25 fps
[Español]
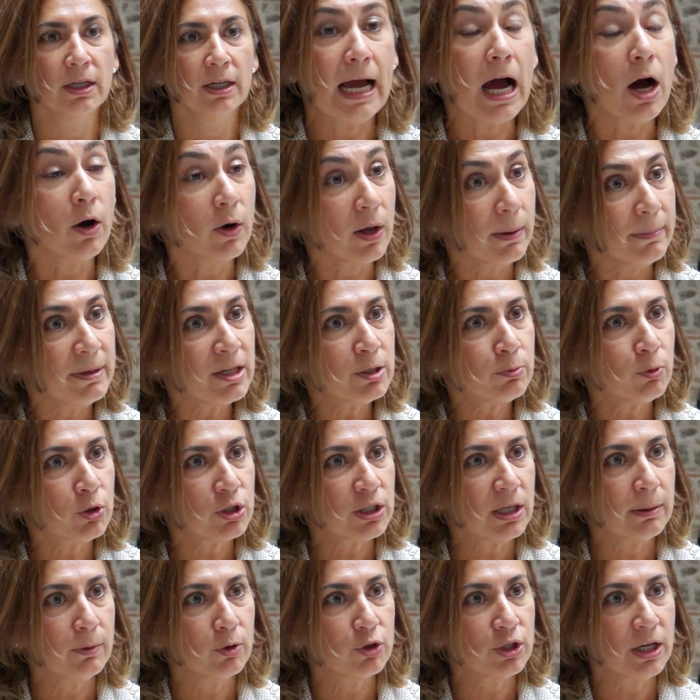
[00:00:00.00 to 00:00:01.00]
Ahora mismo
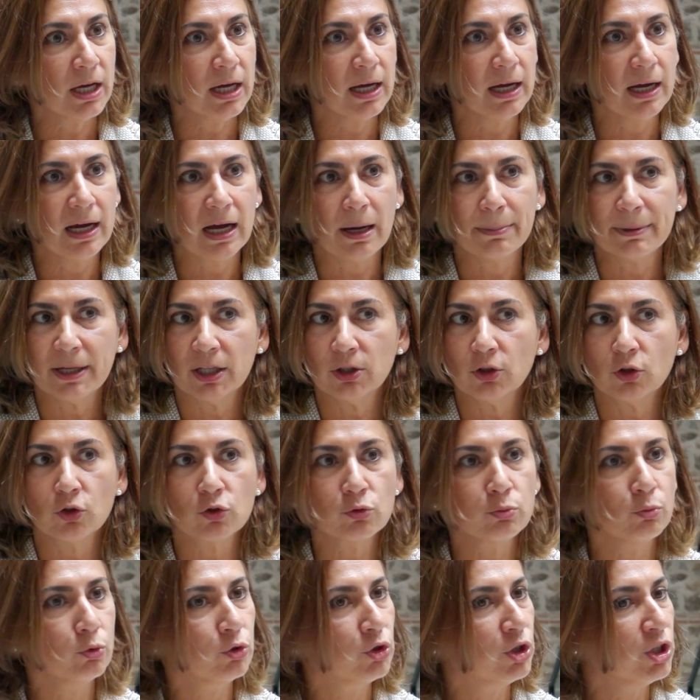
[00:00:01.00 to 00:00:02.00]
estamos ya
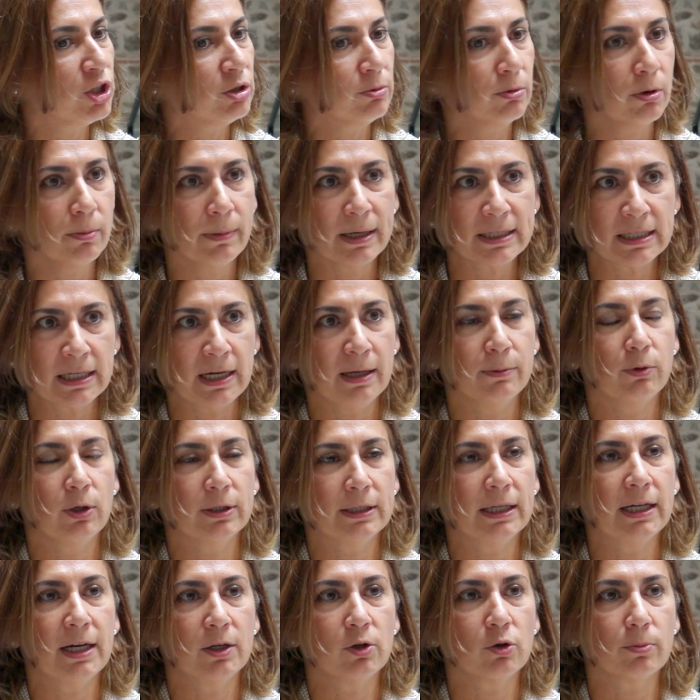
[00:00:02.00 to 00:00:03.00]
abriéndonos muchísimo más a la
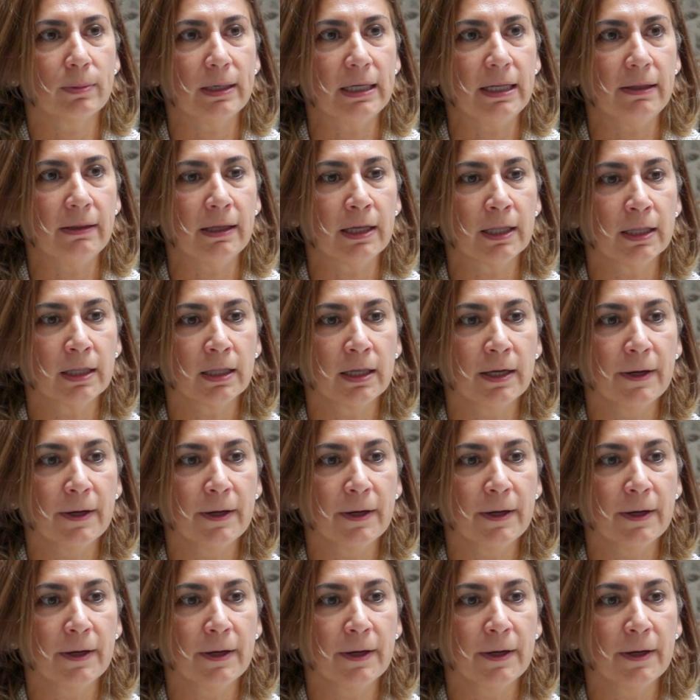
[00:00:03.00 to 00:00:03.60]
vuelta a la normalidad